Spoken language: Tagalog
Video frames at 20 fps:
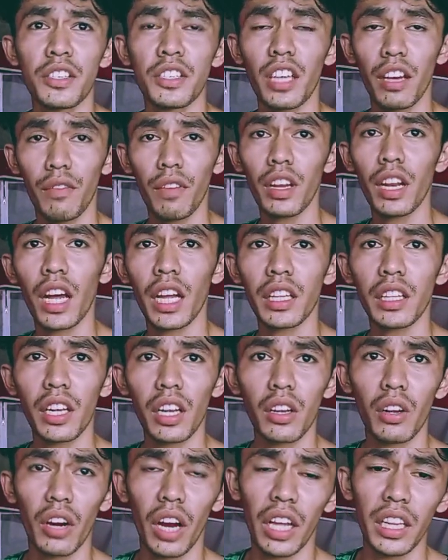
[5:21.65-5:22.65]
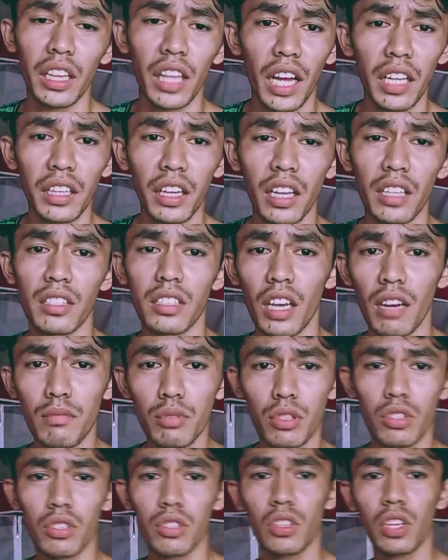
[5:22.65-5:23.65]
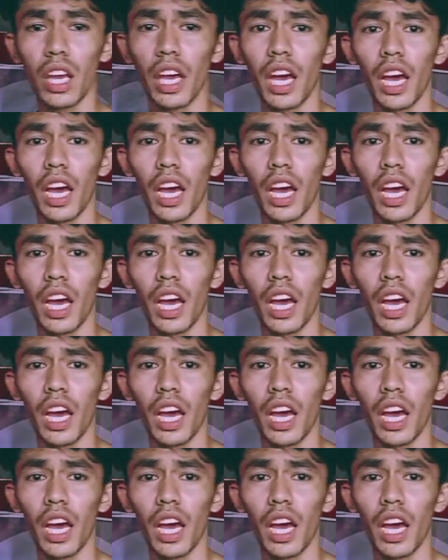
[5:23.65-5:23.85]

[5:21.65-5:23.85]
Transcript: 700 or 800 subs.